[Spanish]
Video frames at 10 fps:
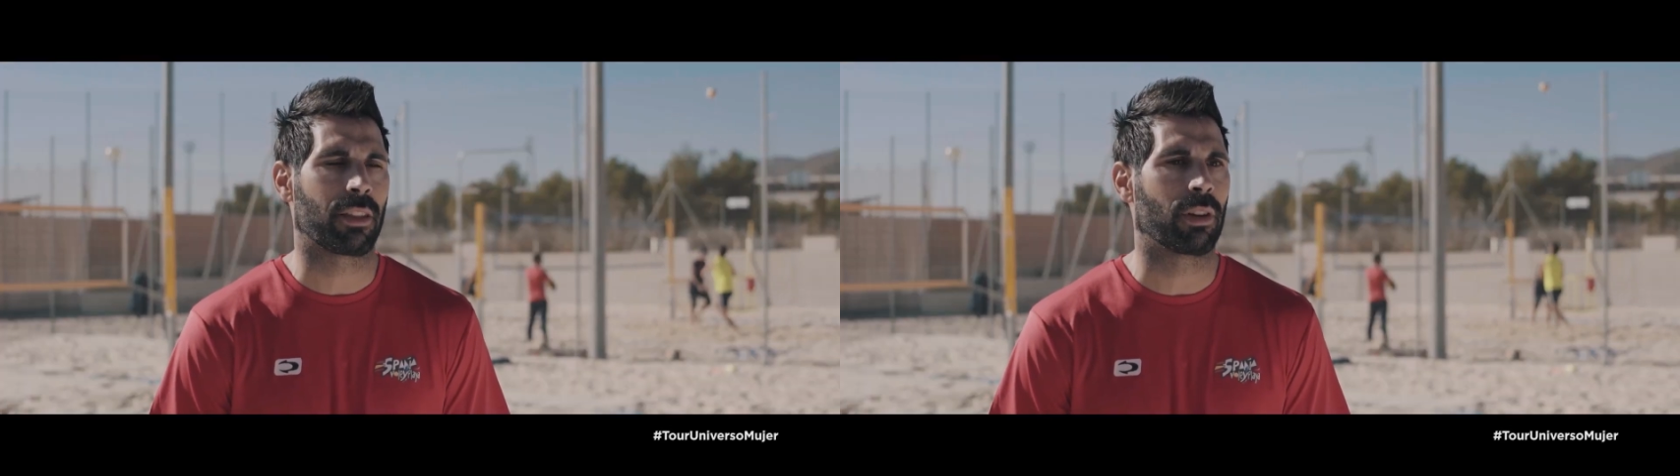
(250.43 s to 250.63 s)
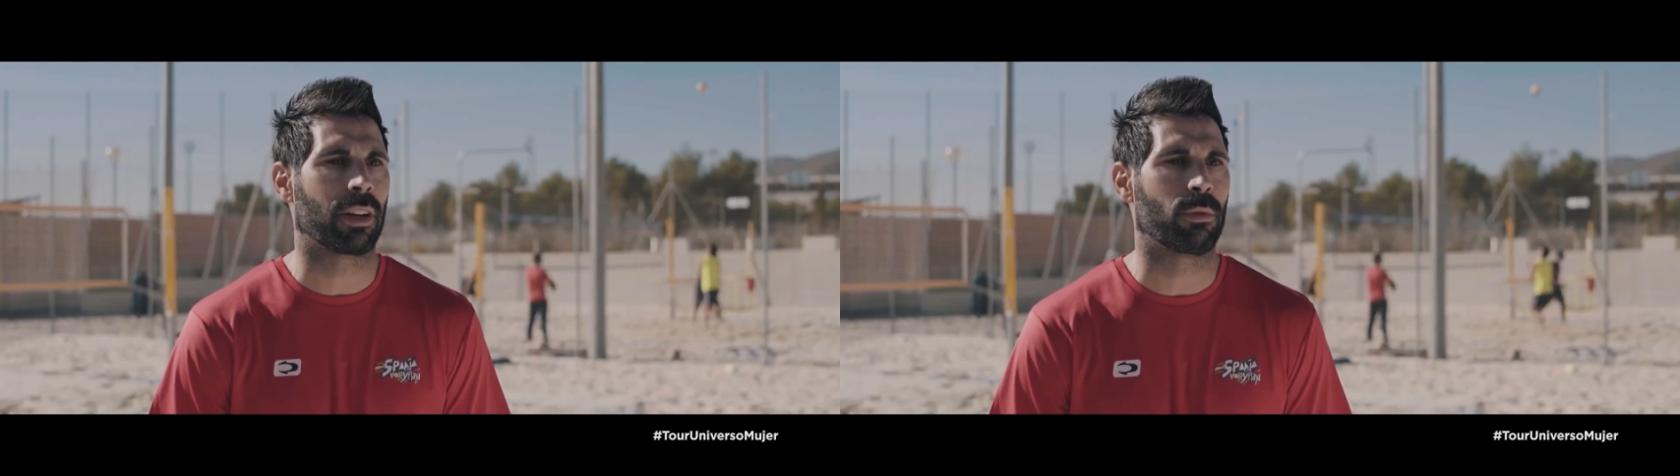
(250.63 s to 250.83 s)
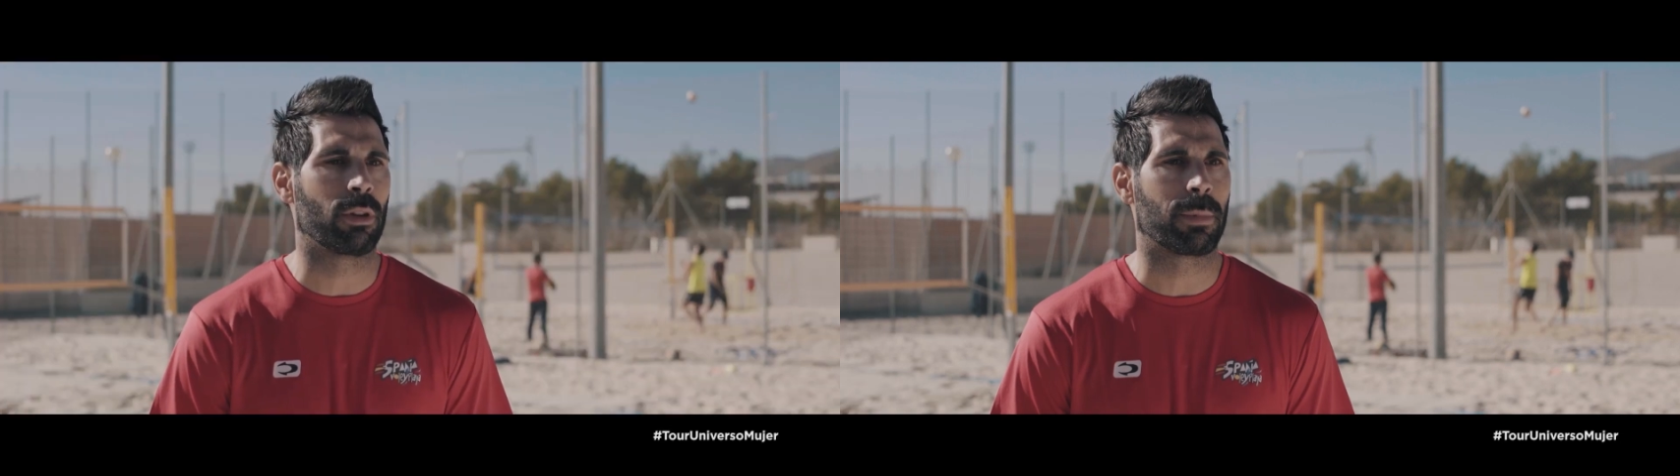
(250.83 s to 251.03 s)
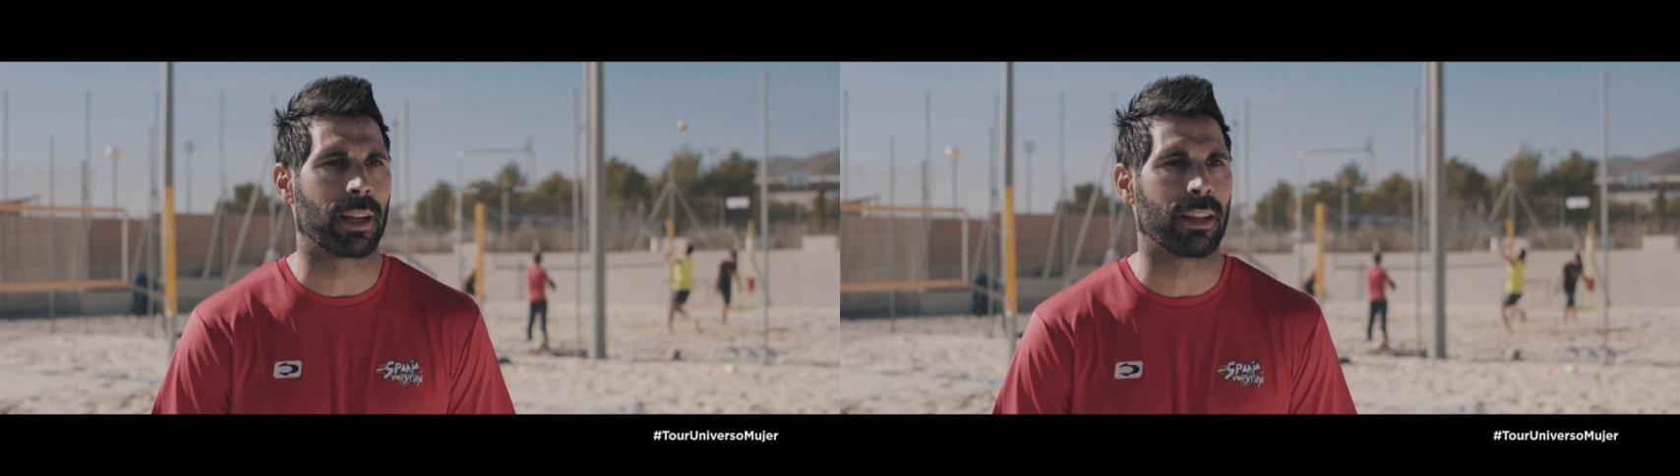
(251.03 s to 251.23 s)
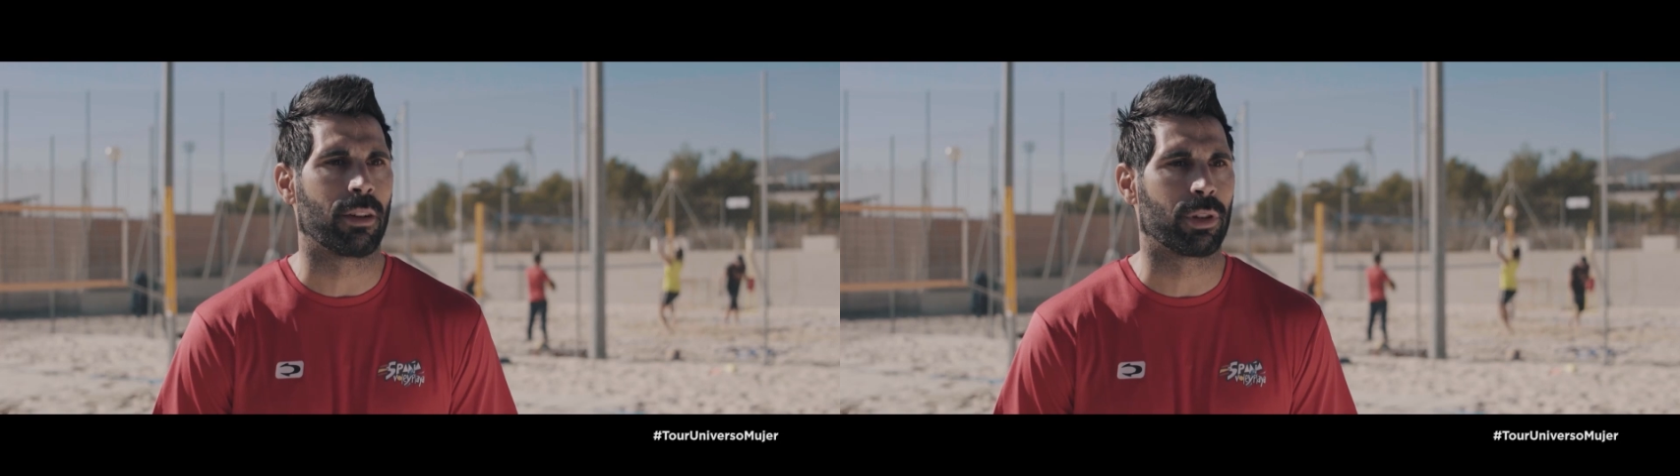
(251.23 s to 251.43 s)
Nacional de
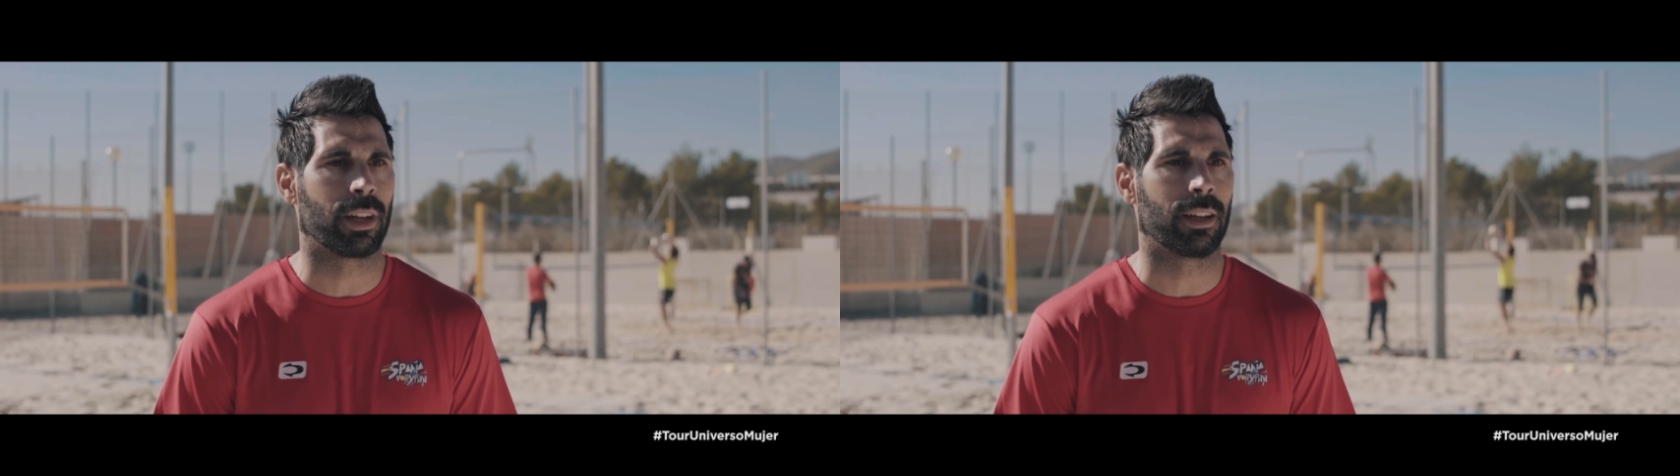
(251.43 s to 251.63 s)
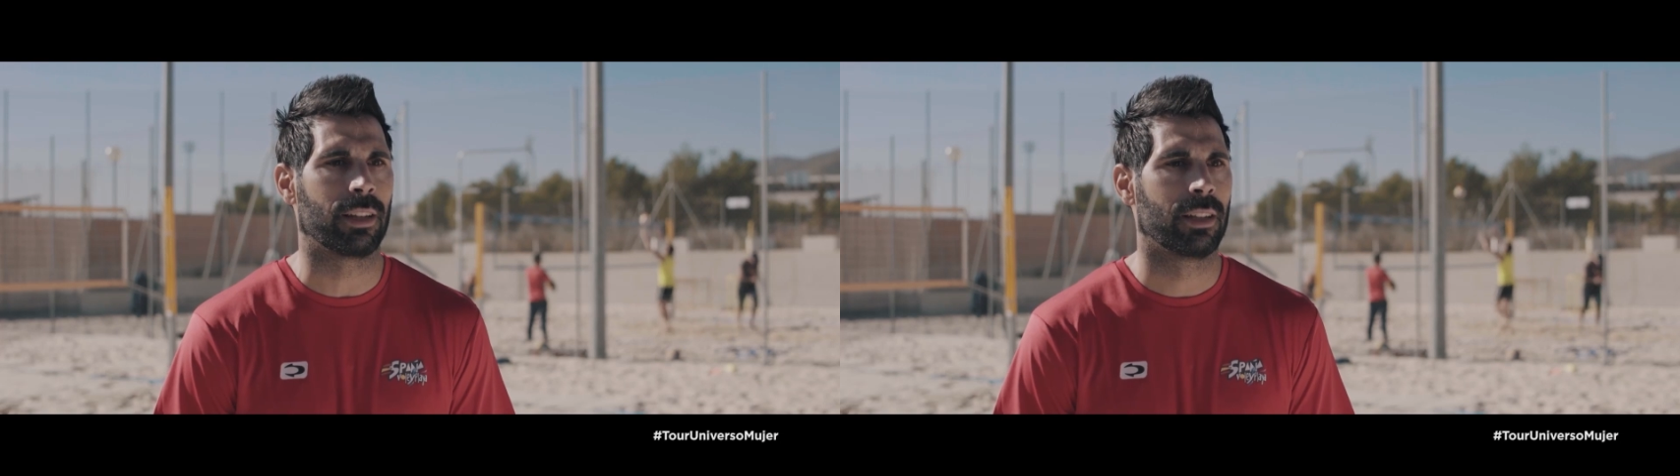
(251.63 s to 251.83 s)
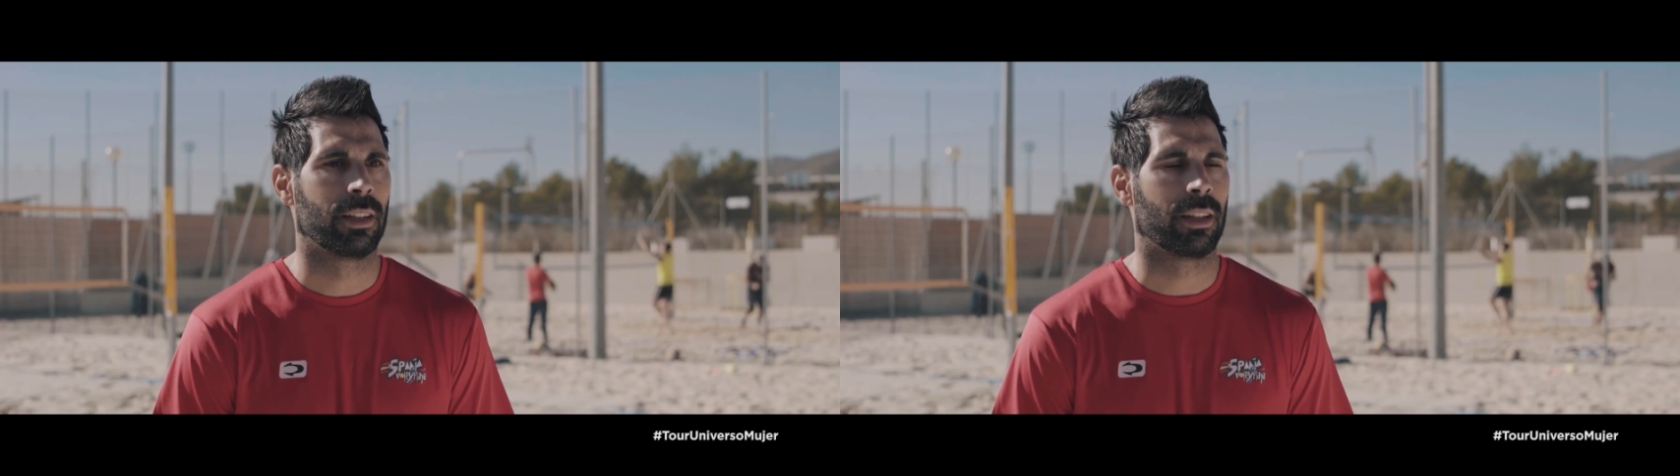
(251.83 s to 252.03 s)
Uriplaya ahora